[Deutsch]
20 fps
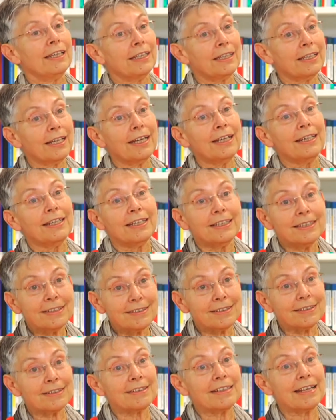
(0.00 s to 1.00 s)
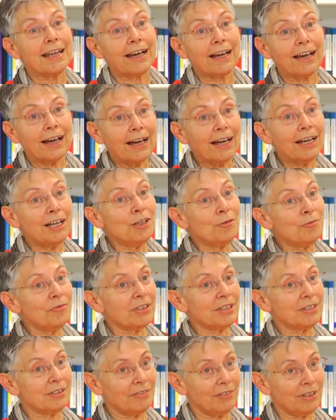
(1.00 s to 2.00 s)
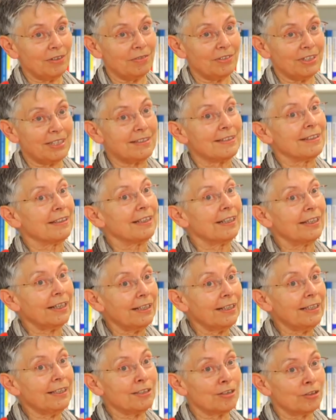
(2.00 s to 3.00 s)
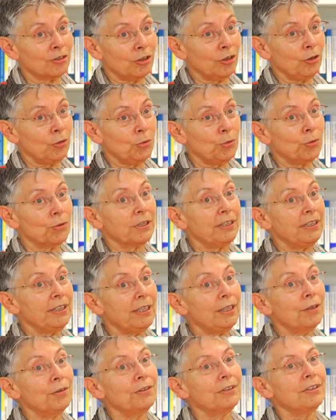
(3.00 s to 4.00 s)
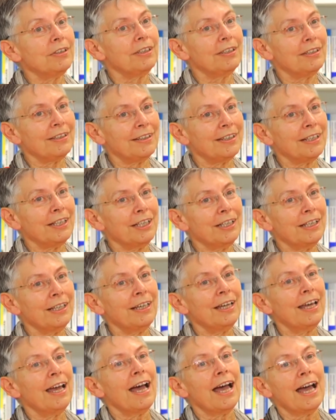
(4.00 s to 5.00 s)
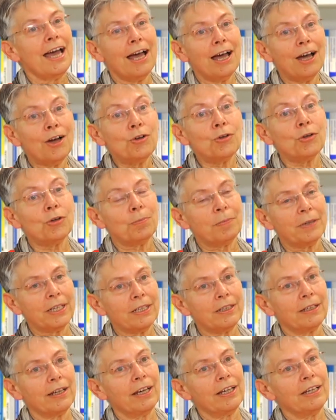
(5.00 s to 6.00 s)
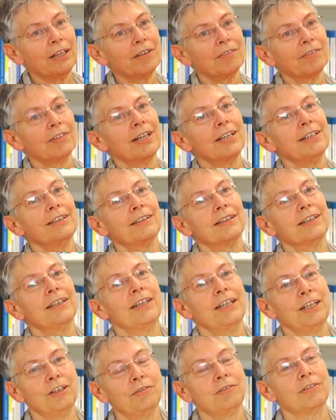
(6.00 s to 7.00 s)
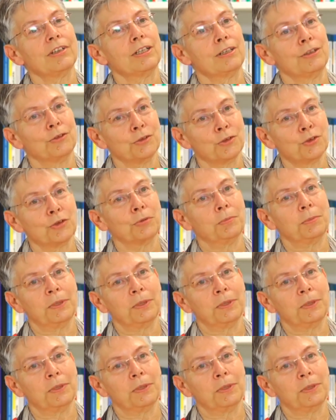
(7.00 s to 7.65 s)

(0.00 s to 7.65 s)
dann ist es nach allem, was wir wissen, ganz klug, die und die Dinge auch bei deiner weiteren Entwicklung zu